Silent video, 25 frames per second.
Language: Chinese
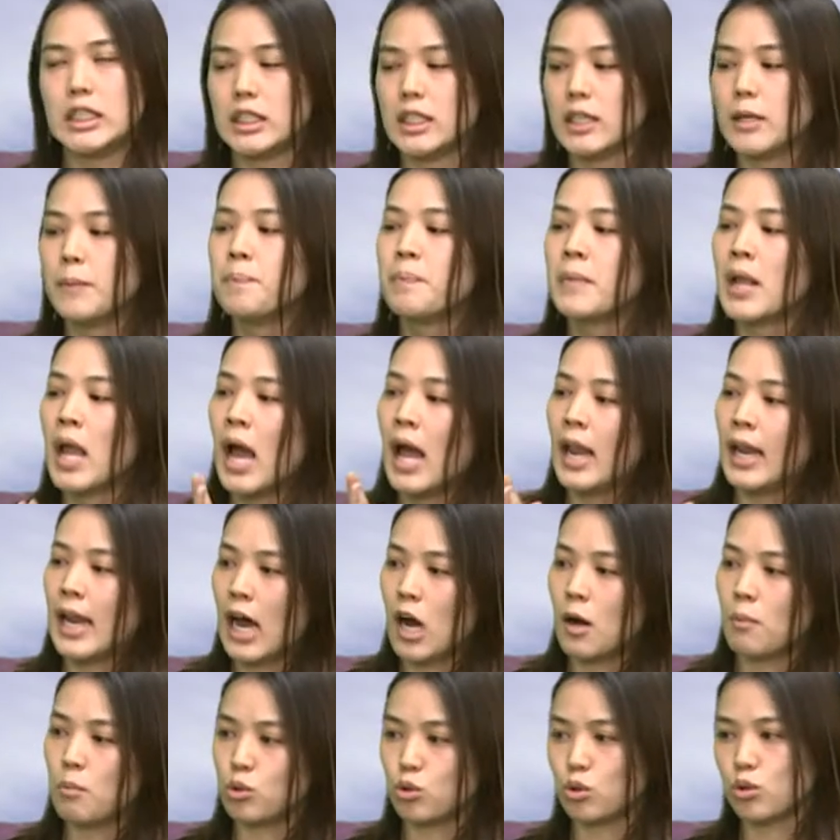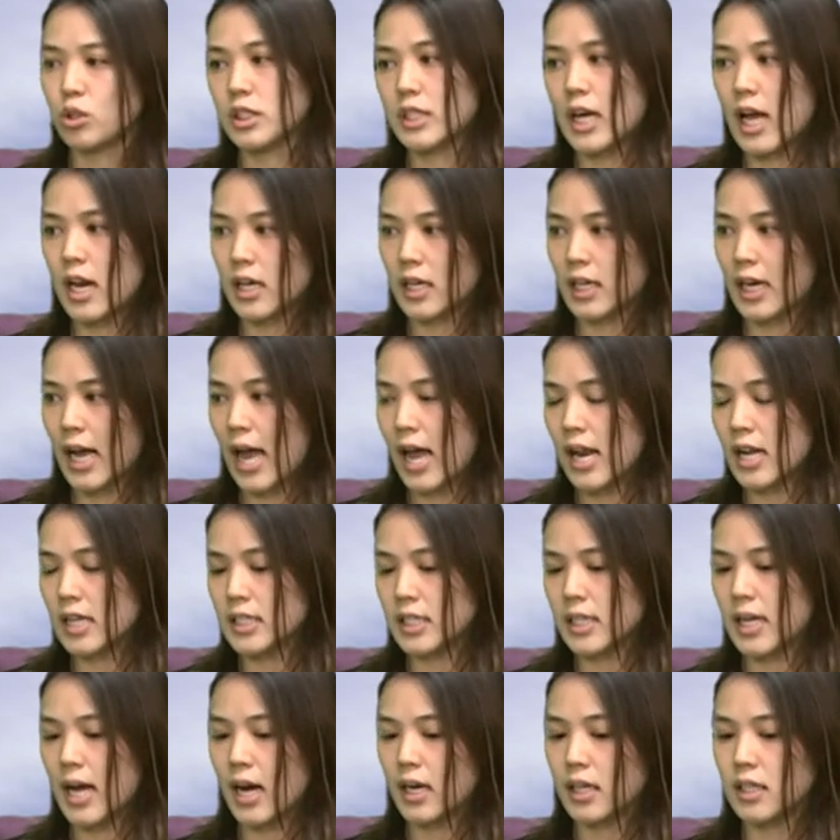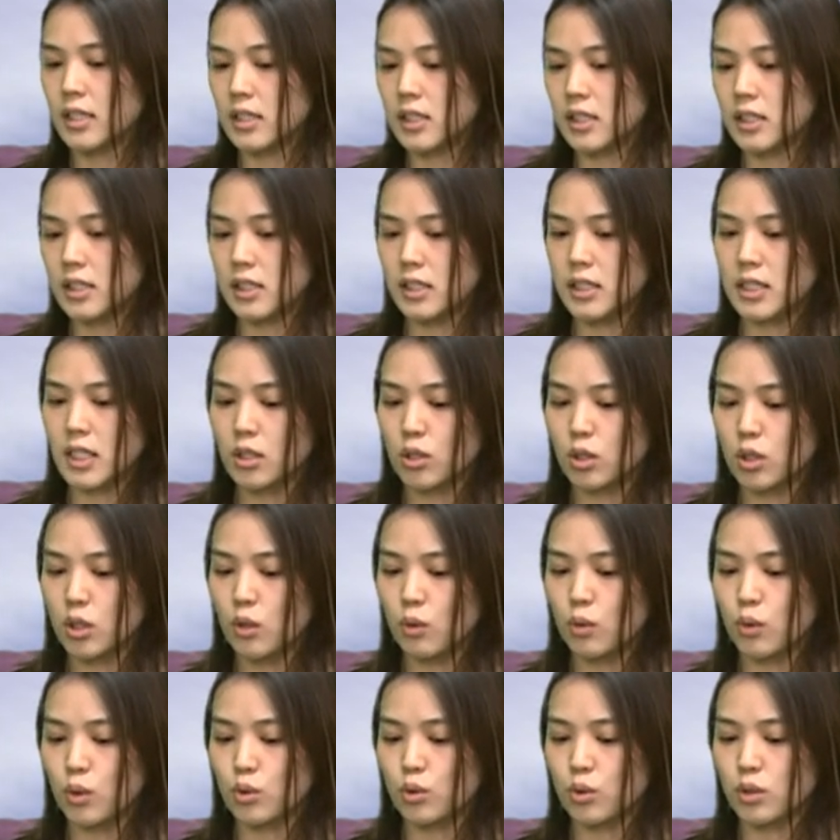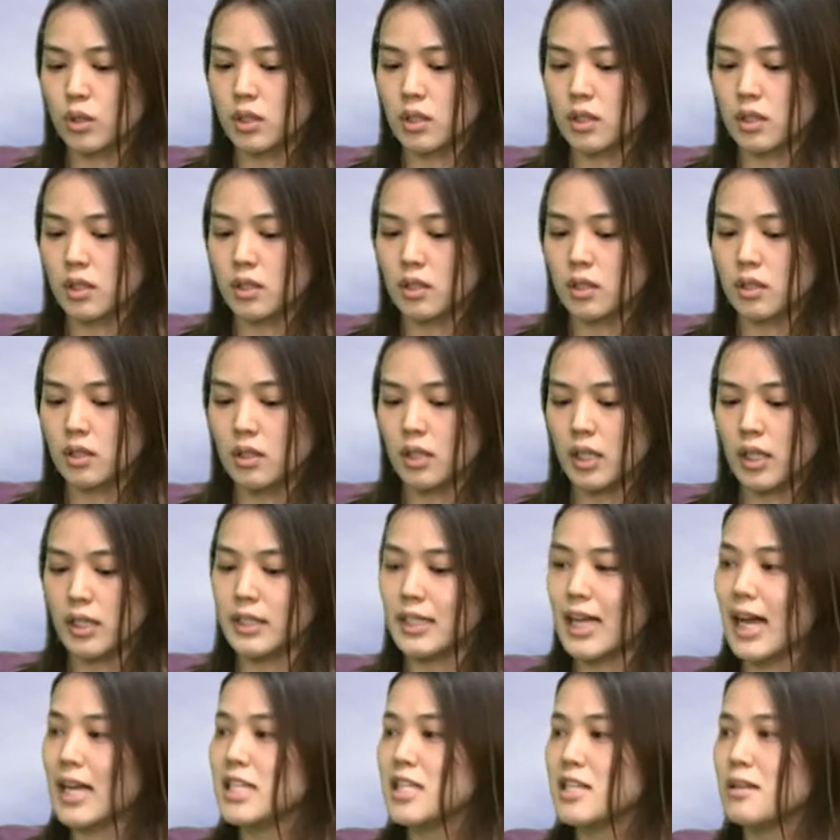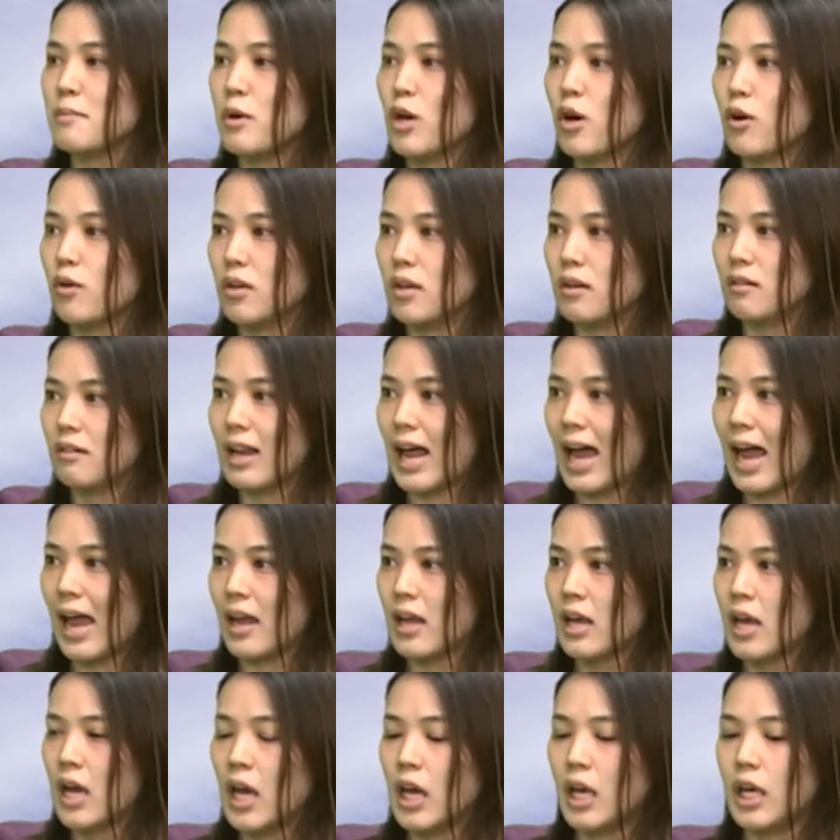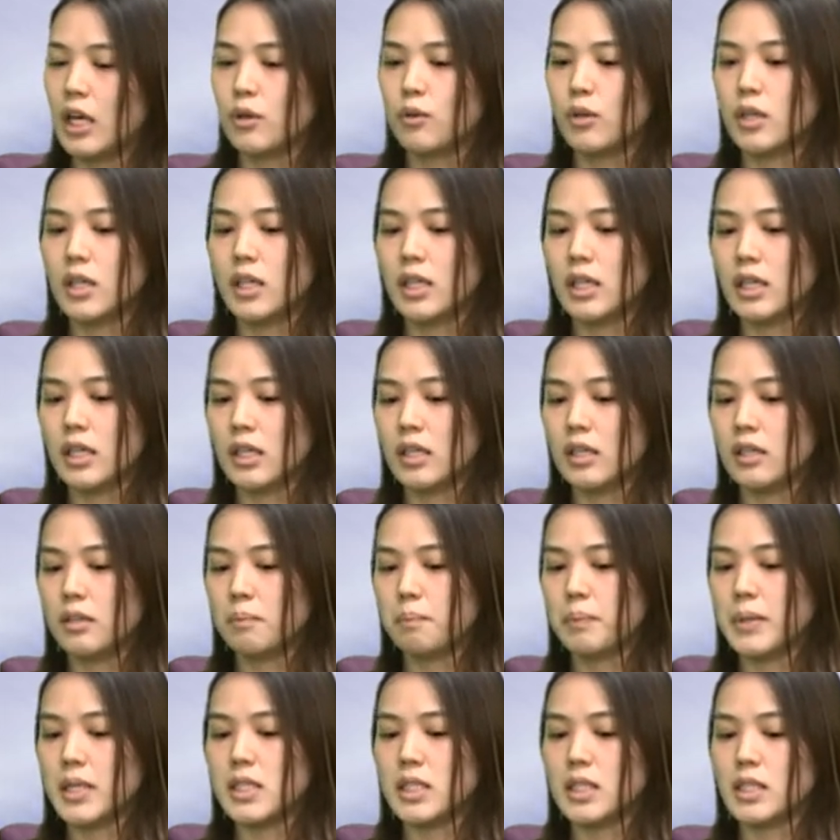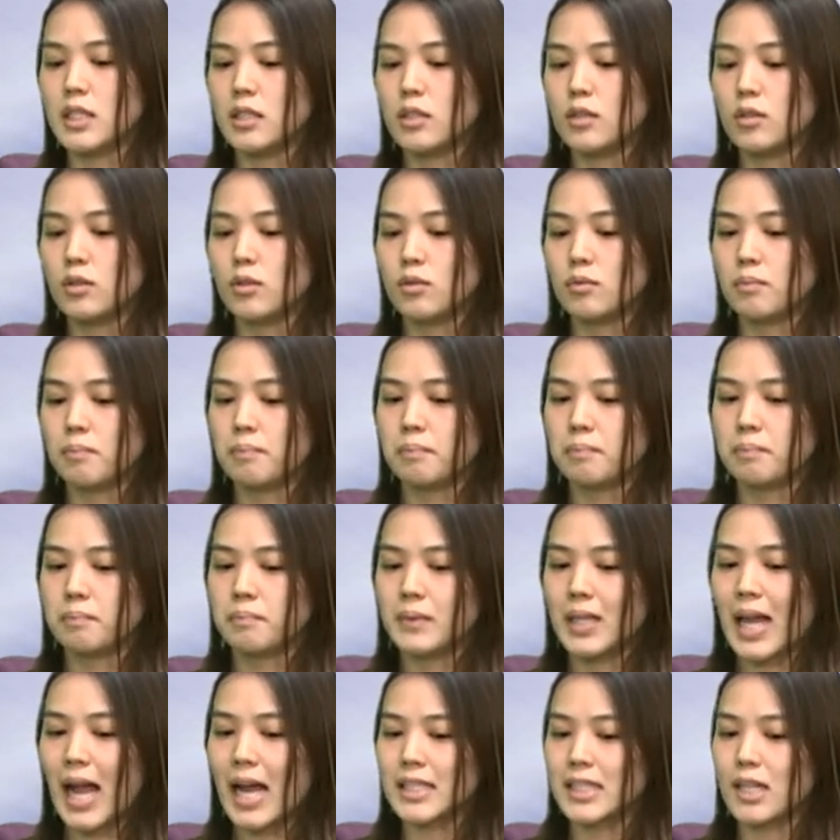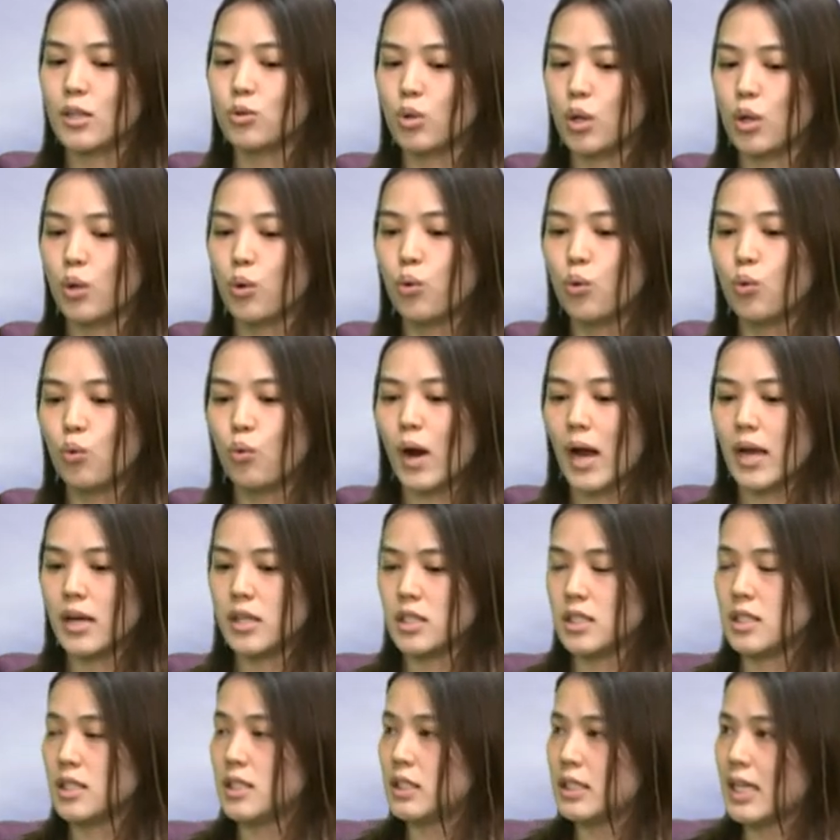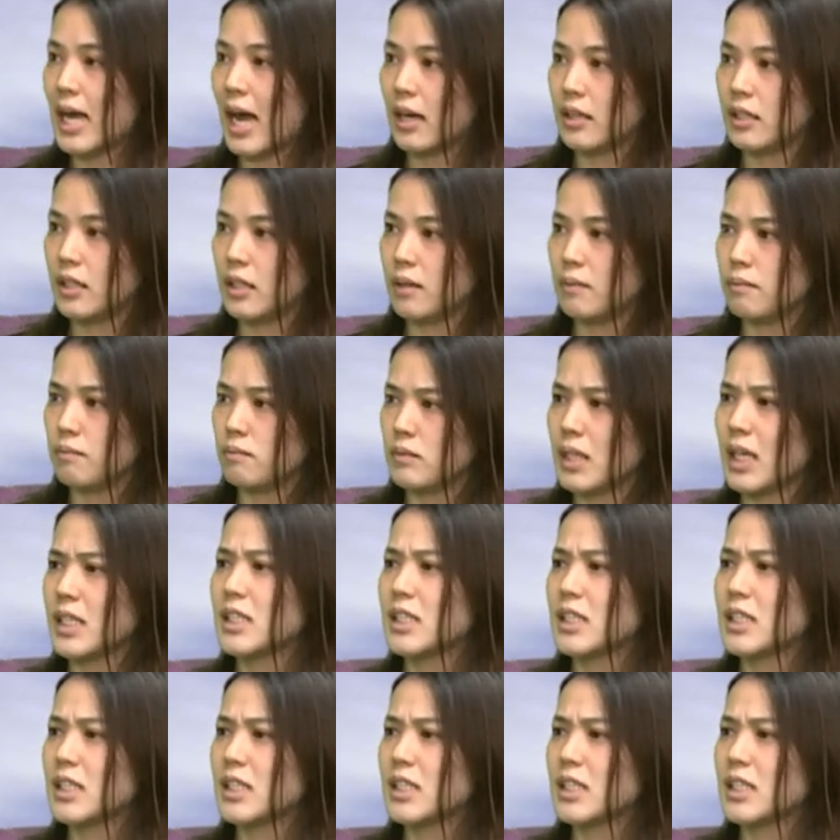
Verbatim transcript: 我记得，然后我们就上了开了这堂课。其实那时候我觉得很担心没有人来，因为毕竟。大家对于户外，尤其是夏天，